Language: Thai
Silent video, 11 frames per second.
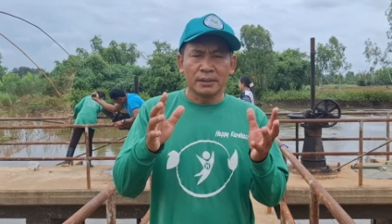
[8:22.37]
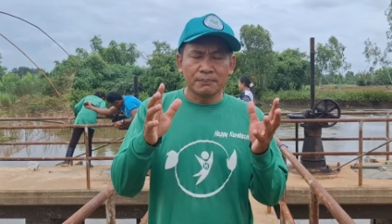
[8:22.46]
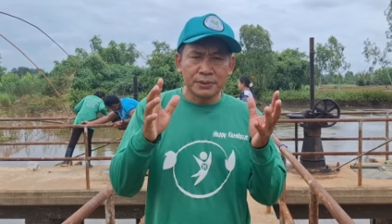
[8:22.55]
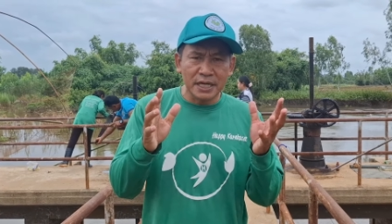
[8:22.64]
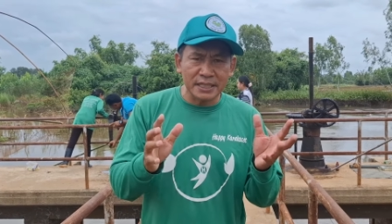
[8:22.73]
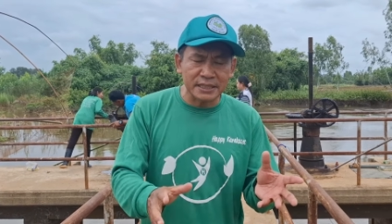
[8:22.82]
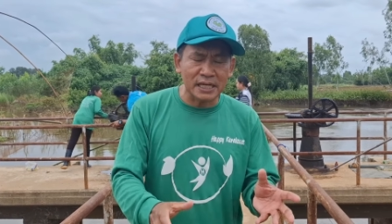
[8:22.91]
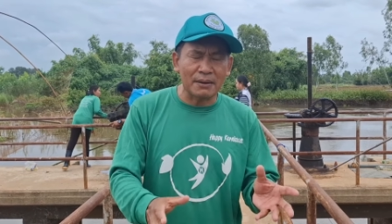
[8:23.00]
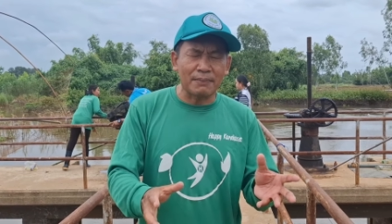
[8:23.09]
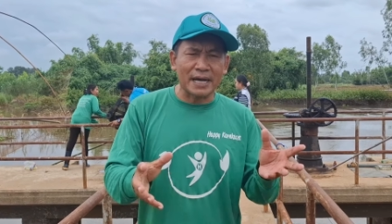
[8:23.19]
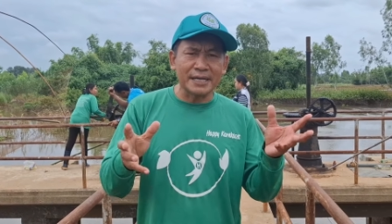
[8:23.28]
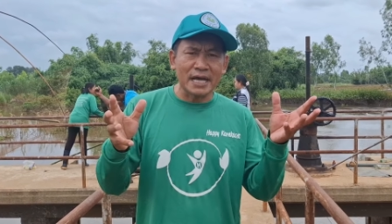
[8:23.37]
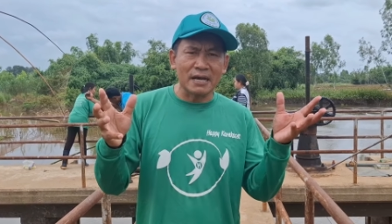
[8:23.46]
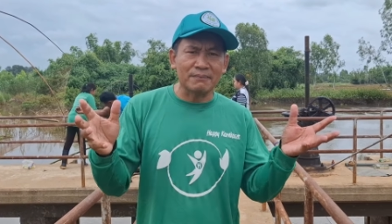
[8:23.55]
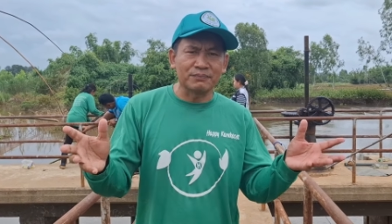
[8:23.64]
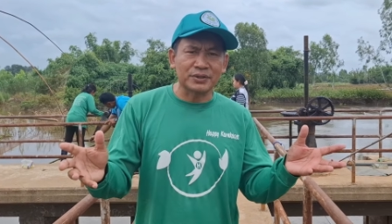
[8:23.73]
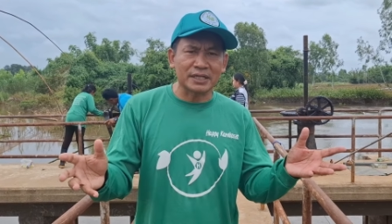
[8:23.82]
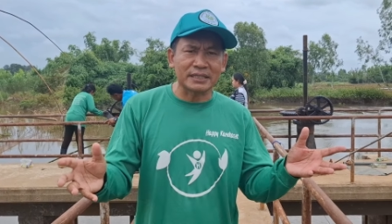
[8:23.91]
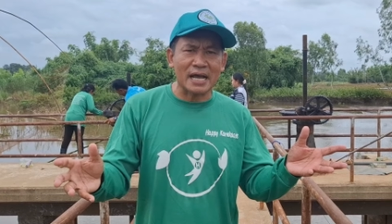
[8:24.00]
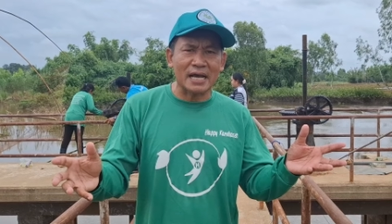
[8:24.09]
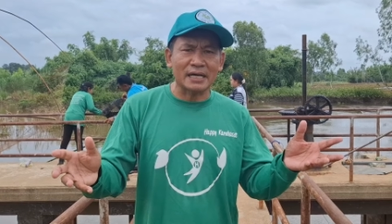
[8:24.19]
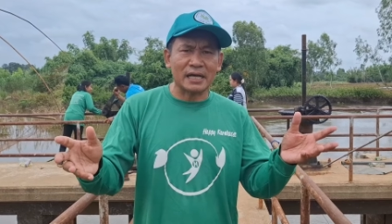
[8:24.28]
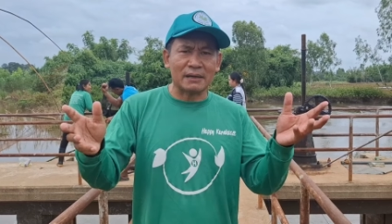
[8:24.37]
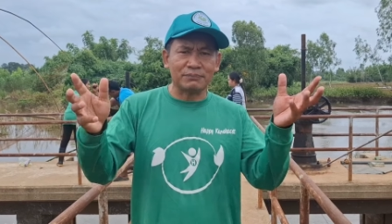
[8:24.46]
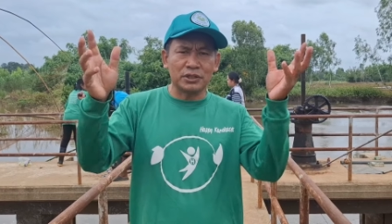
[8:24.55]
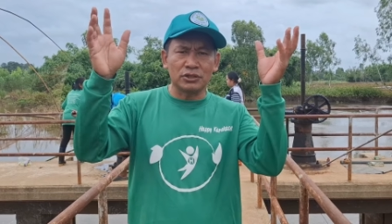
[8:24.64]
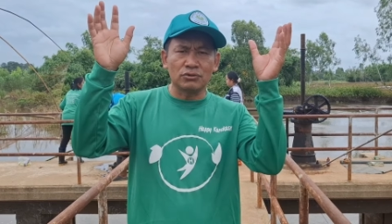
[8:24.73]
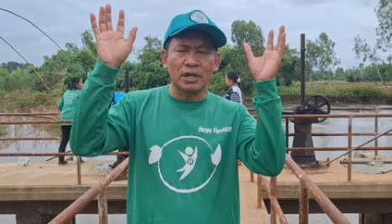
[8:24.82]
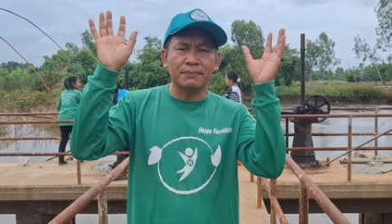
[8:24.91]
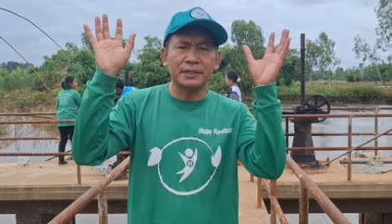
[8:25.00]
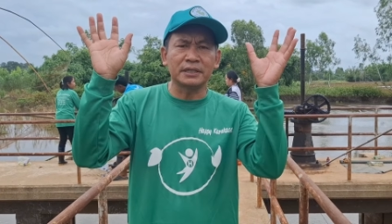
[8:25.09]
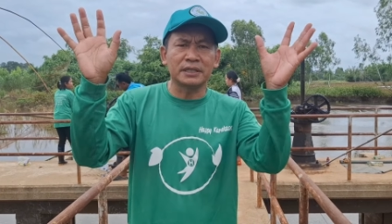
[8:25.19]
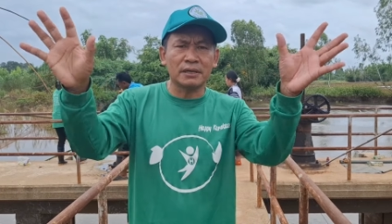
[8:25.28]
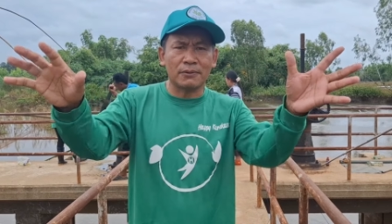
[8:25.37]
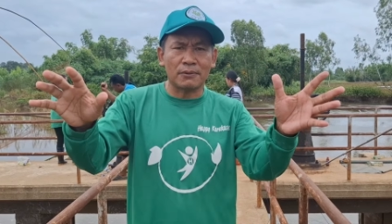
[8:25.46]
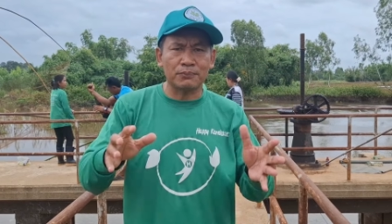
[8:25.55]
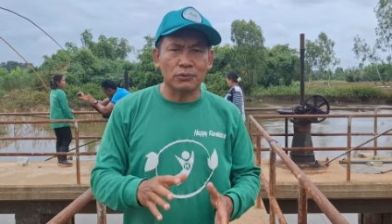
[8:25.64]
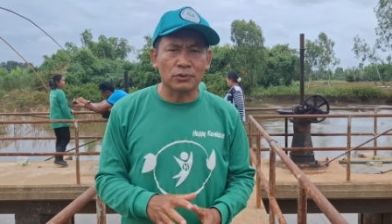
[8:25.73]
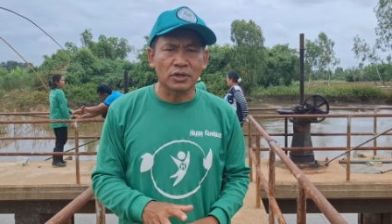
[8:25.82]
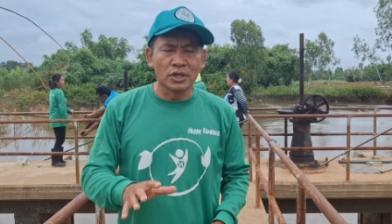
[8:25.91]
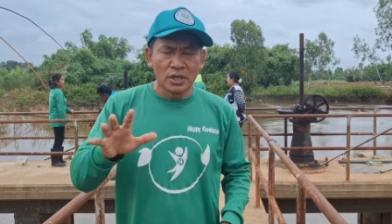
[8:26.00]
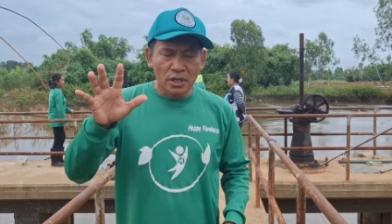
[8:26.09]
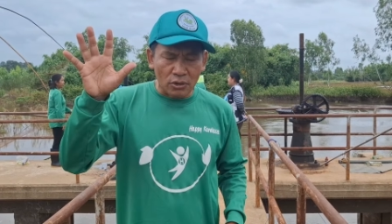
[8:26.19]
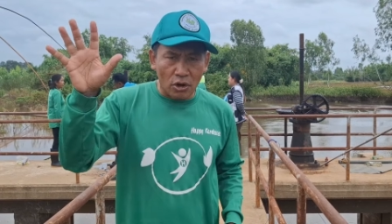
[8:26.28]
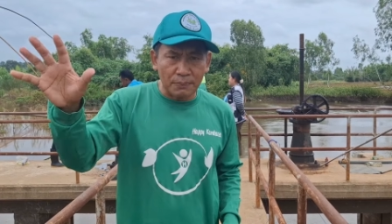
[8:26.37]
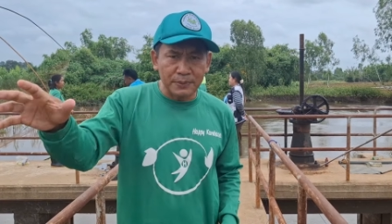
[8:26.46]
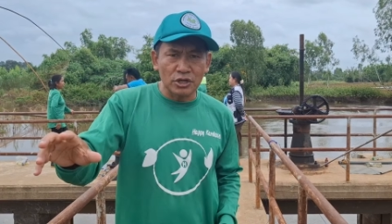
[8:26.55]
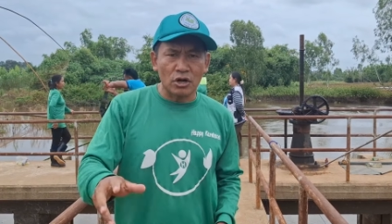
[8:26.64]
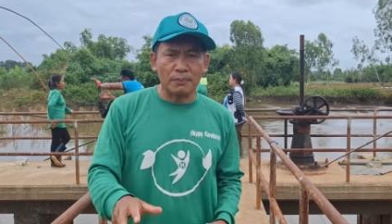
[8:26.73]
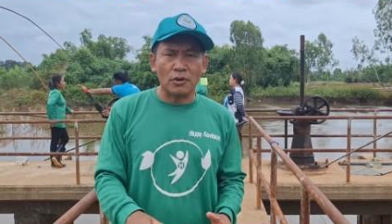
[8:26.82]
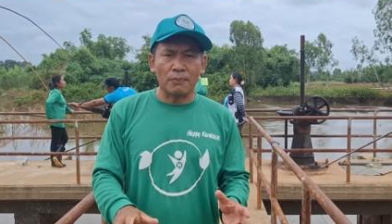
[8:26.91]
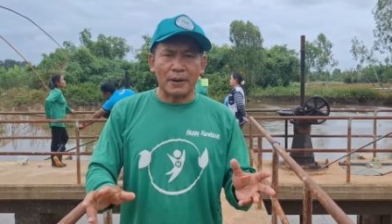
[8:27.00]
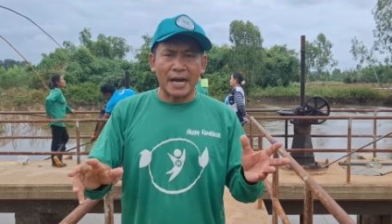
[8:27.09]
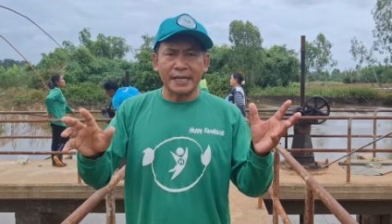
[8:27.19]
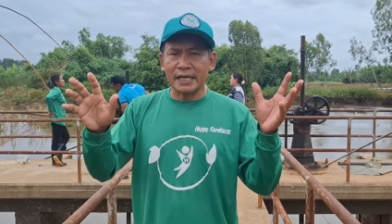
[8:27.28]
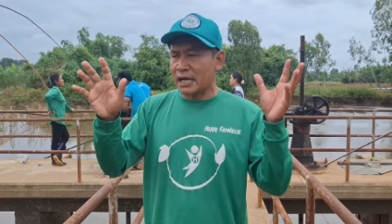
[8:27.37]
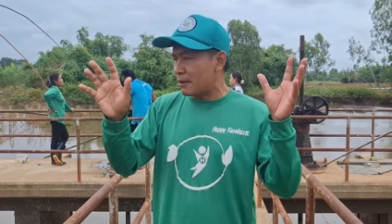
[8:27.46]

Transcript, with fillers: เพื่อสิระบายน้ำต่างๆนะครับที่อยู่ในพื้นที่พ่อปลูกของพี่น้องป้องปยนะค